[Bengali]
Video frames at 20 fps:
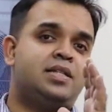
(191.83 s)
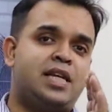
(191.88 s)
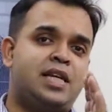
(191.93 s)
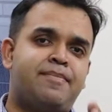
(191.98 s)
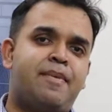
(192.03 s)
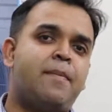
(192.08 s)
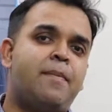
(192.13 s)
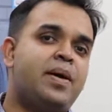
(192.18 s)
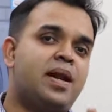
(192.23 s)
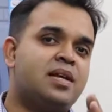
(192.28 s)
যে
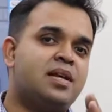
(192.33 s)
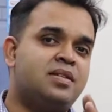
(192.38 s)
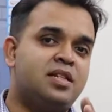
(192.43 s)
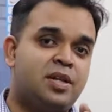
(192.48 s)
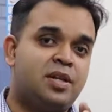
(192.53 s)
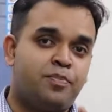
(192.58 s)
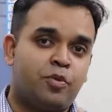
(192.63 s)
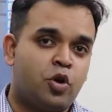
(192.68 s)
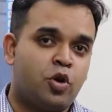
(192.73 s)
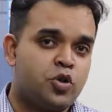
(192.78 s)
মাপের
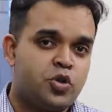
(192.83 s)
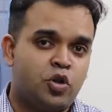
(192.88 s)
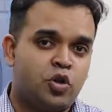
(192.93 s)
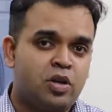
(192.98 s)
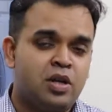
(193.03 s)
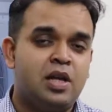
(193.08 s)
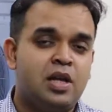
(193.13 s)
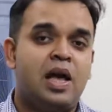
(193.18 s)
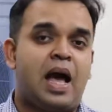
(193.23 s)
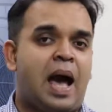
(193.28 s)
এসিটি
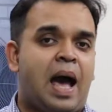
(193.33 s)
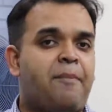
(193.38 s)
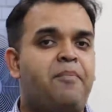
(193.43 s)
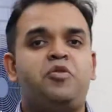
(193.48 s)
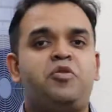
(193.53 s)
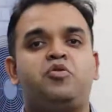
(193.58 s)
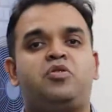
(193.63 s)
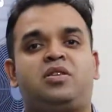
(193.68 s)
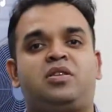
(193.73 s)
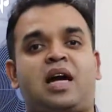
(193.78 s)
প্রয়োজন
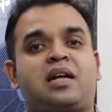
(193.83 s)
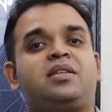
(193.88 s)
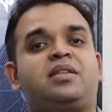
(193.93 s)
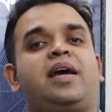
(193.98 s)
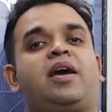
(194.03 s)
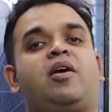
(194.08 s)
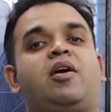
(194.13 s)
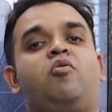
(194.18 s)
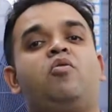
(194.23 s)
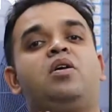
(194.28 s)
আপনি যদি তার
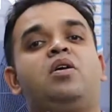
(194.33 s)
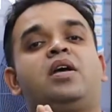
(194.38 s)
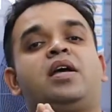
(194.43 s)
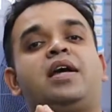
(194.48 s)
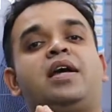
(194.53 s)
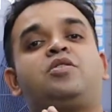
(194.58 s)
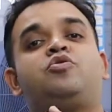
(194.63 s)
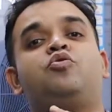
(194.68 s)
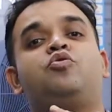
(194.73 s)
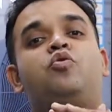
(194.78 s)
থেকেও
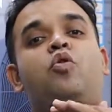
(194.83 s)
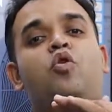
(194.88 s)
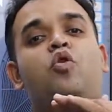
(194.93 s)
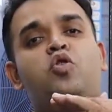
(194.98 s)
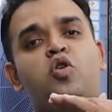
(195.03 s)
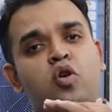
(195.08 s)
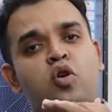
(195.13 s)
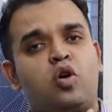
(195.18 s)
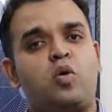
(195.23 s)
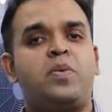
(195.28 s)
একটু
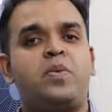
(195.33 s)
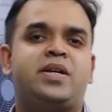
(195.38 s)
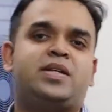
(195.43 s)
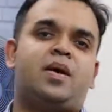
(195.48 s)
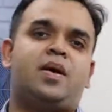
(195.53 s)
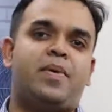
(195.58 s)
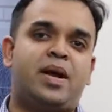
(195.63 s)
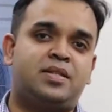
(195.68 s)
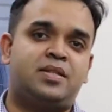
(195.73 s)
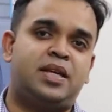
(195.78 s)
অন্যরকম
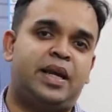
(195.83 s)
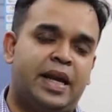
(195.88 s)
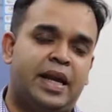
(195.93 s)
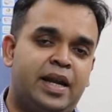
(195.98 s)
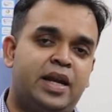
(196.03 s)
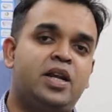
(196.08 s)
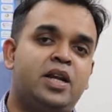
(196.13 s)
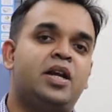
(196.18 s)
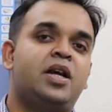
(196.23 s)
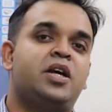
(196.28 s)
হিসাবে এসি
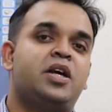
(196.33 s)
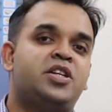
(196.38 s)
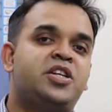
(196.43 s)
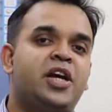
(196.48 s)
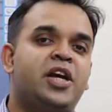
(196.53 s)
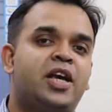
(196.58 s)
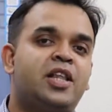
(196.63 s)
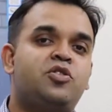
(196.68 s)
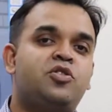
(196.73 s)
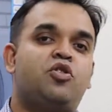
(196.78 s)
কেনেন
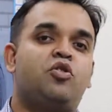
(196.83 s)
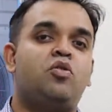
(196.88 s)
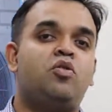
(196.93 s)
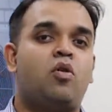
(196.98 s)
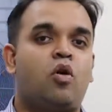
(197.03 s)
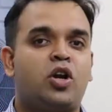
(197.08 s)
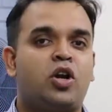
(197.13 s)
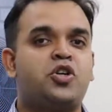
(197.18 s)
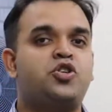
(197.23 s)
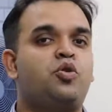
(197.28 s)
সেক্ষেত্রেও
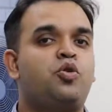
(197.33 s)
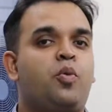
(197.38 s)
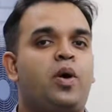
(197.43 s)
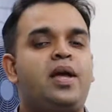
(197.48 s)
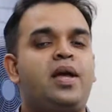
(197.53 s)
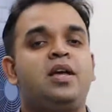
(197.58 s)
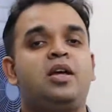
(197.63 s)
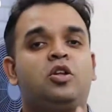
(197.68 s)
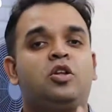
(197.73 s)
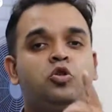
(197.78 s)
অনেক
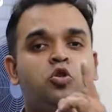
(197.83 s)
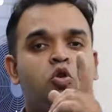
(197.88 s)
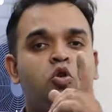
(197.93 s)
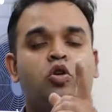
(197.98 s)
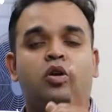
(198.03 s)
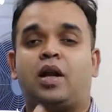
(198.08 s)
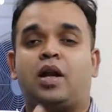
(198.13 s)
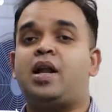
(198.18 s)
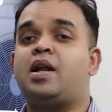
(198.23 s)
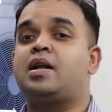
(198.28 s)
সময়
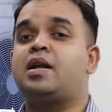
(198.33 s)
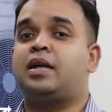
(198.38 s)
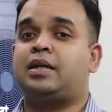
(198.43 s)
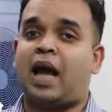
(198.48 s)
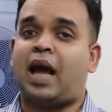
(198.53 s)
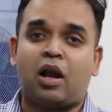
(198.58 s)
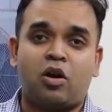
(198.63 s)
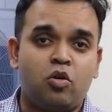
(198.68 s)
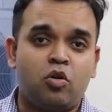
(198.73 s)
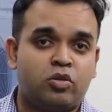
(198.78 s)
দুর্ঘটনার
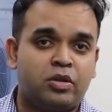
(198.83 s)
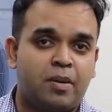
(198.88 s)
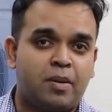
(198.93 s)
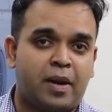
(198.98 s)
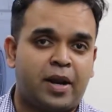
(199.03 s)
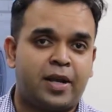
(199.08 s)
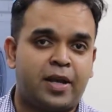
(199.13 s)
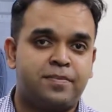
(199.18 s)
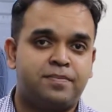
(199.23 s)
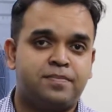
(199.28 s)
কারণ ঘটতে
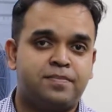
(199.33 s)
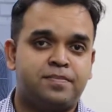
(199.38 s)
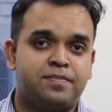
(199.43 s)
পারে